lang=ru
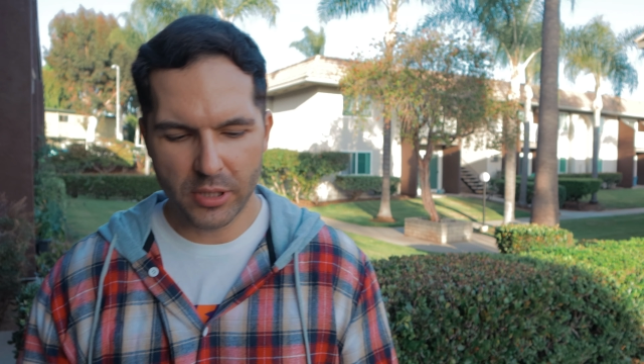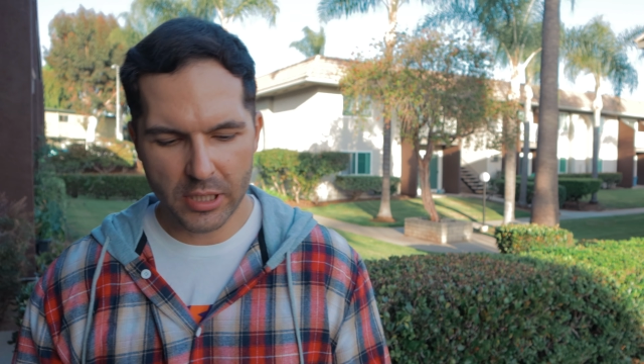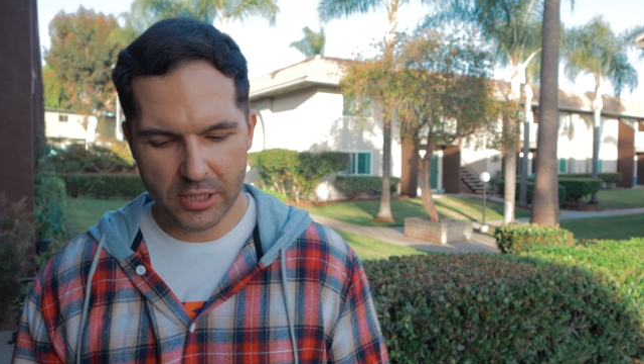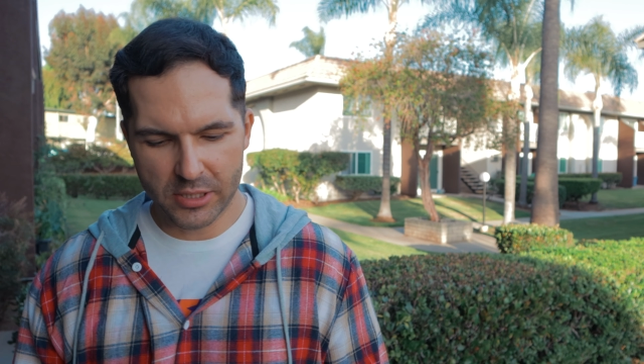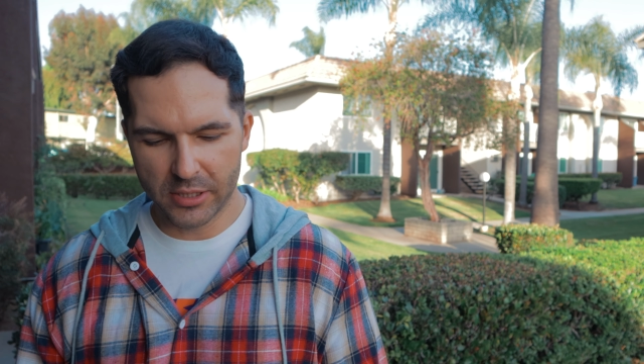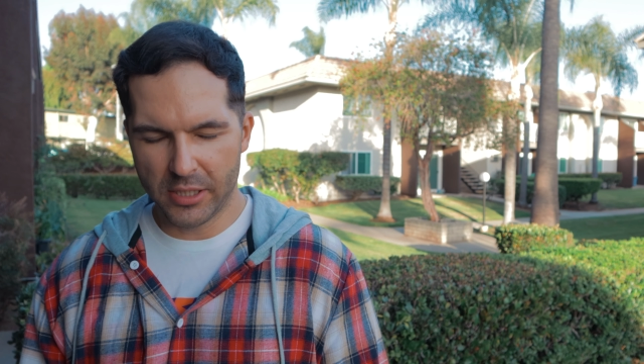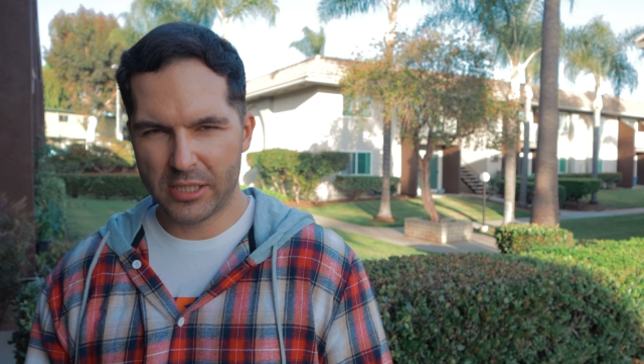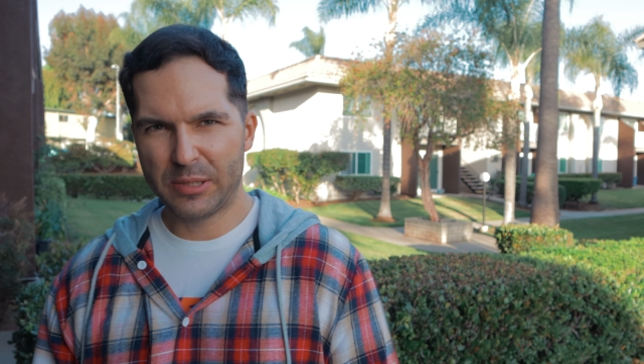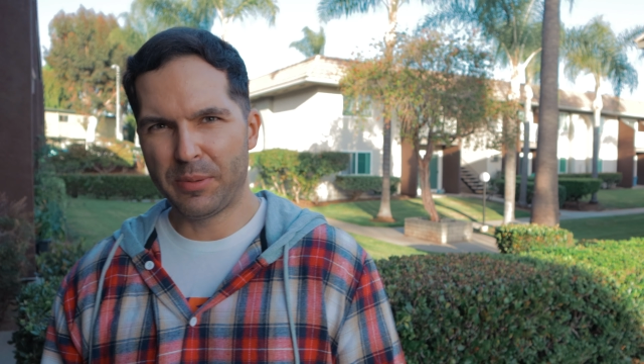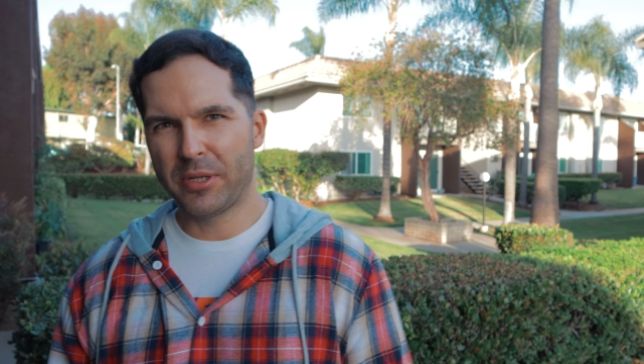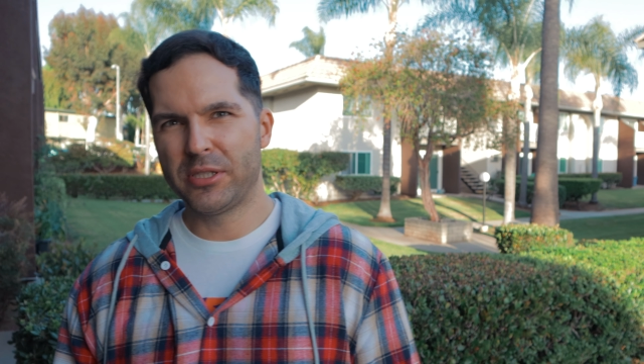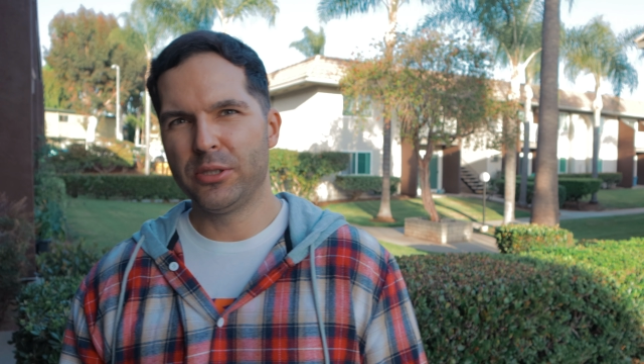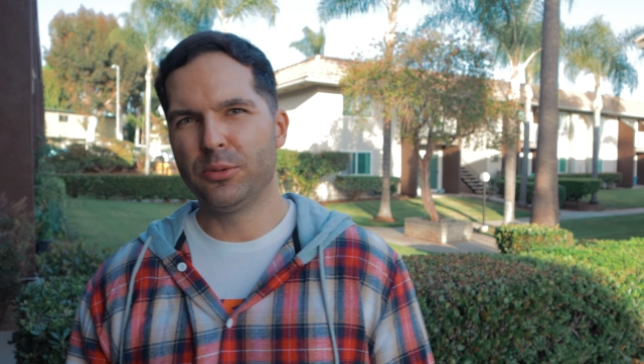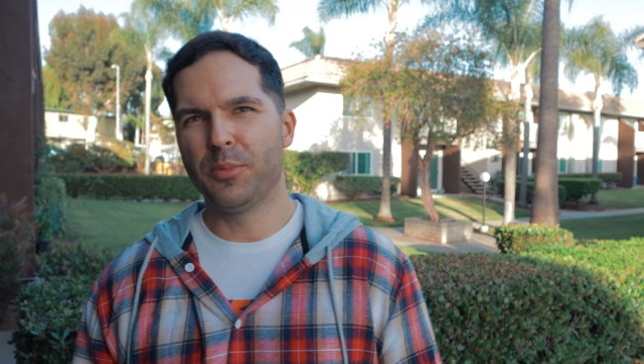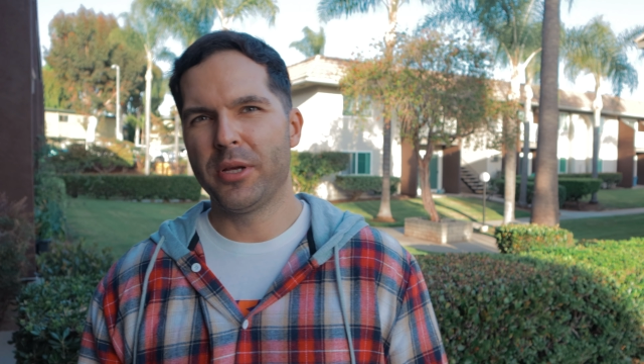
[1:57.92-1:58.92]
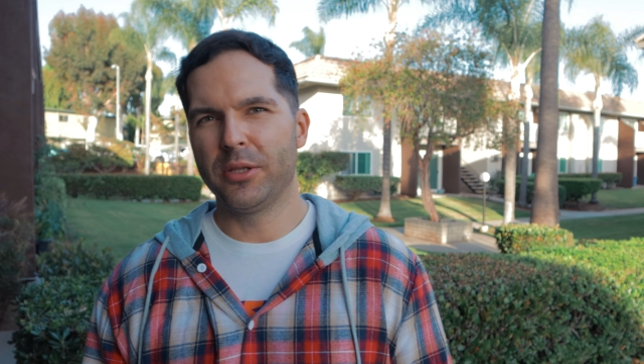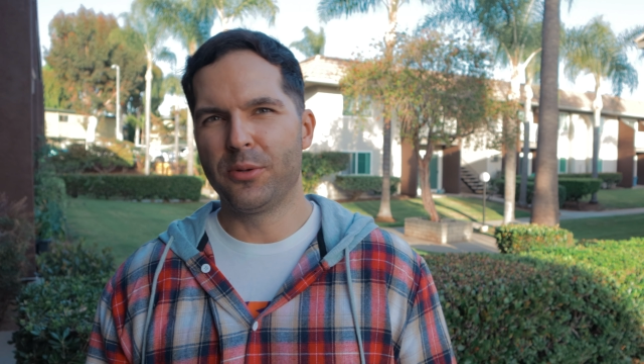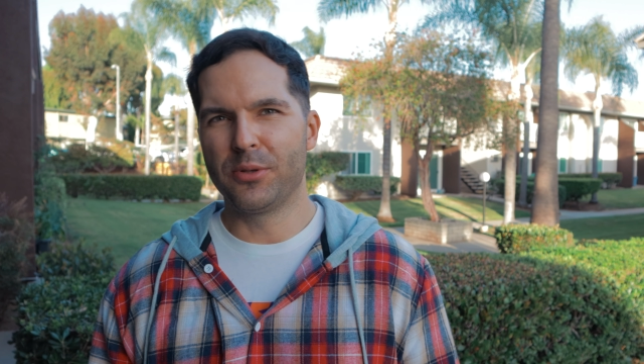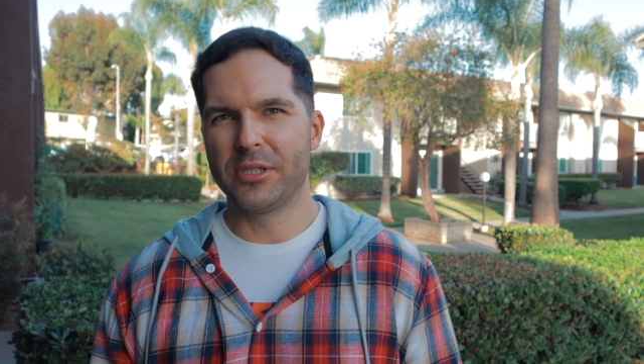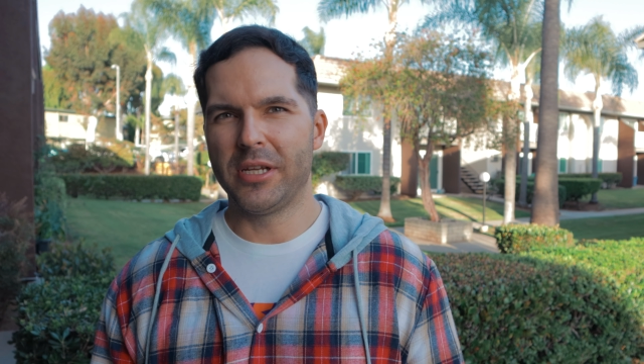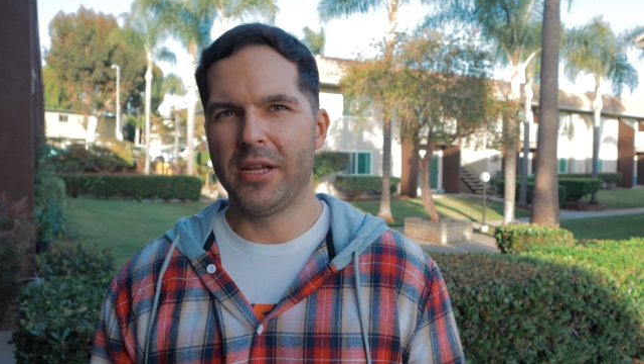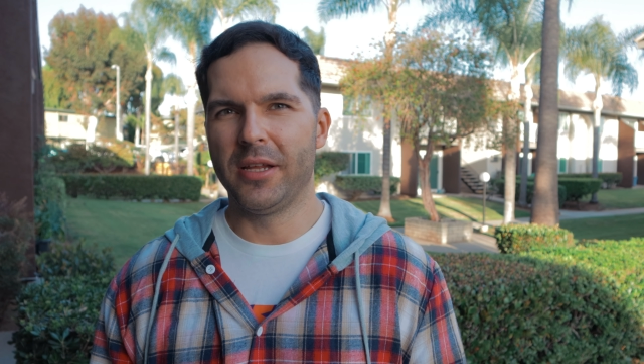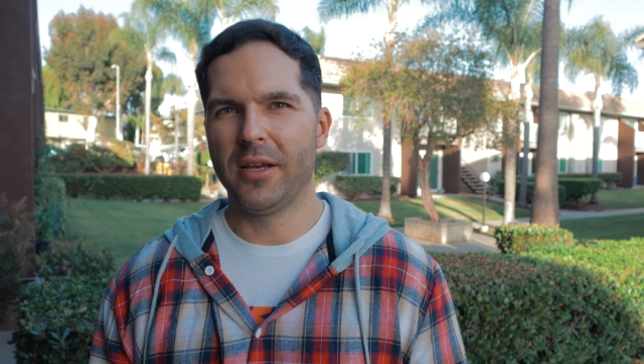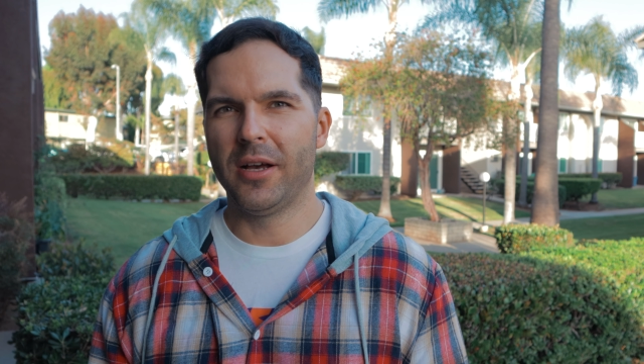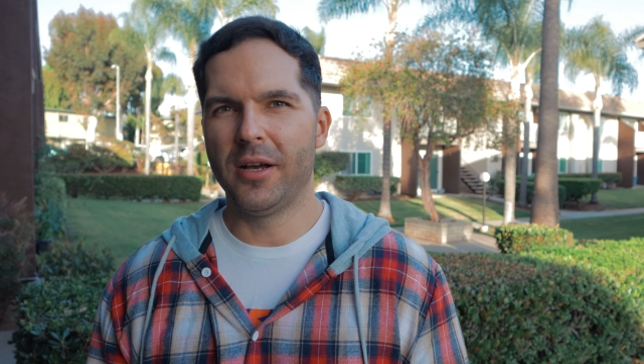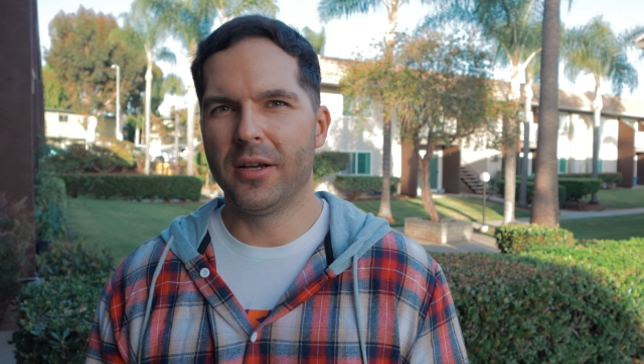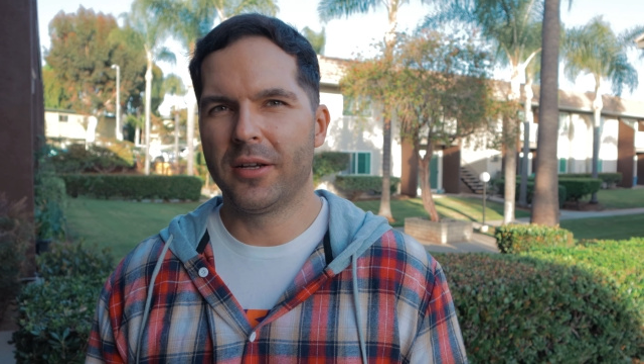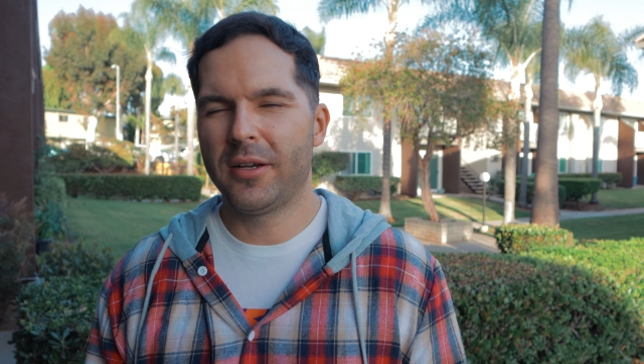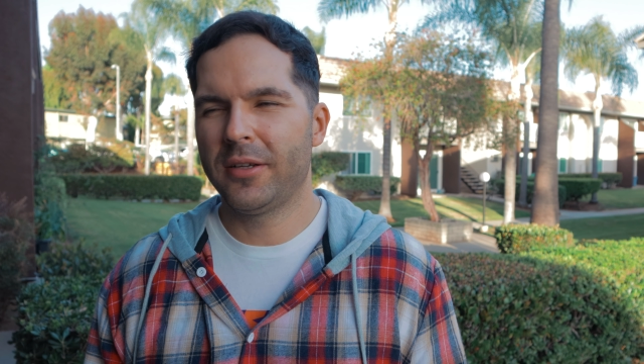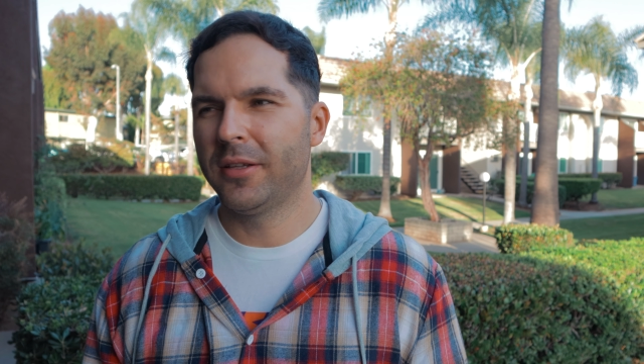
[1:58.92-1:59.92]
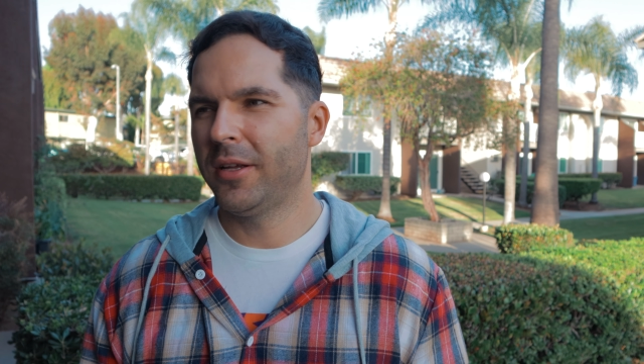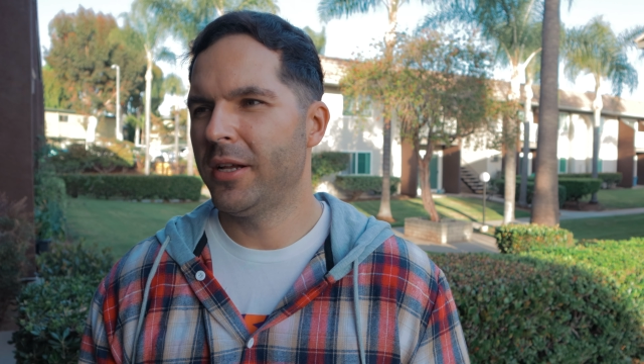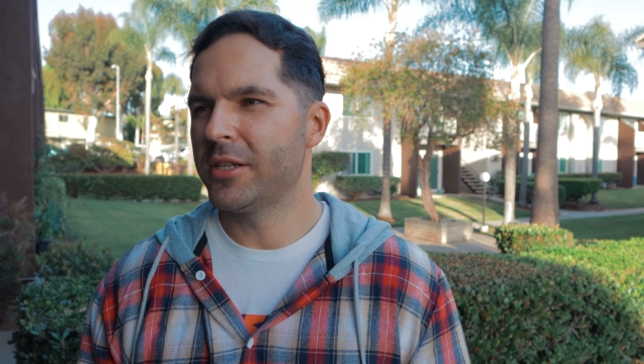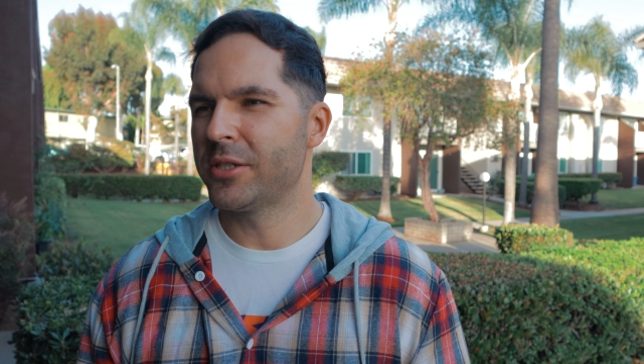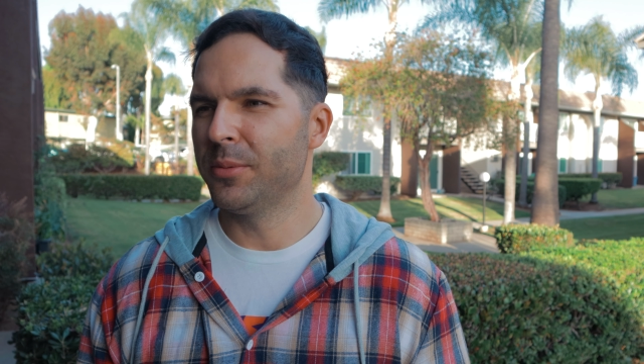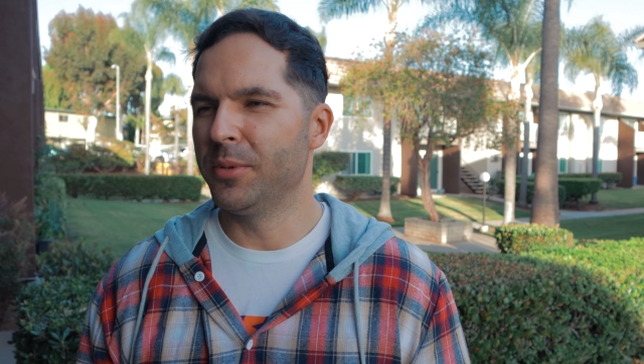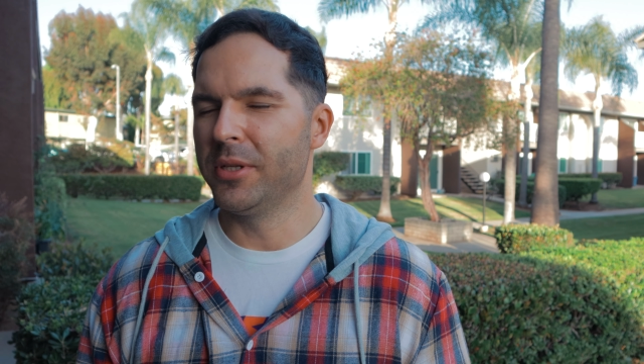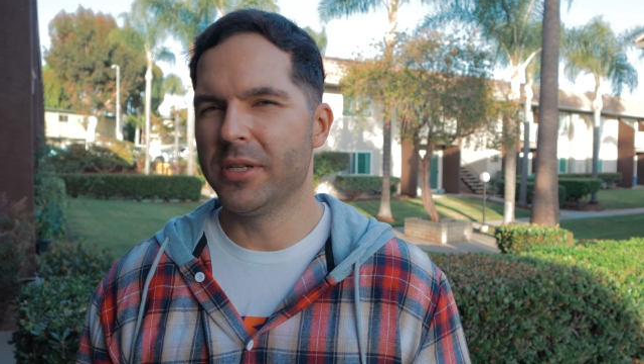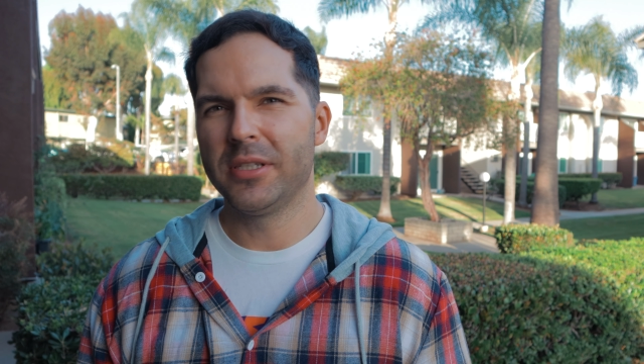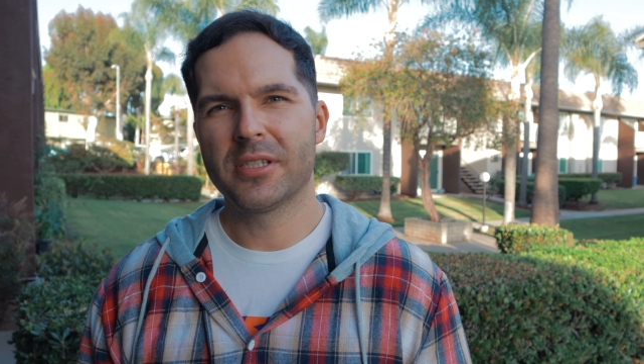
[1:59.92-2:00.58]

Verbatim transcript: Дальше я спросил моих друзей, а как дальше быть?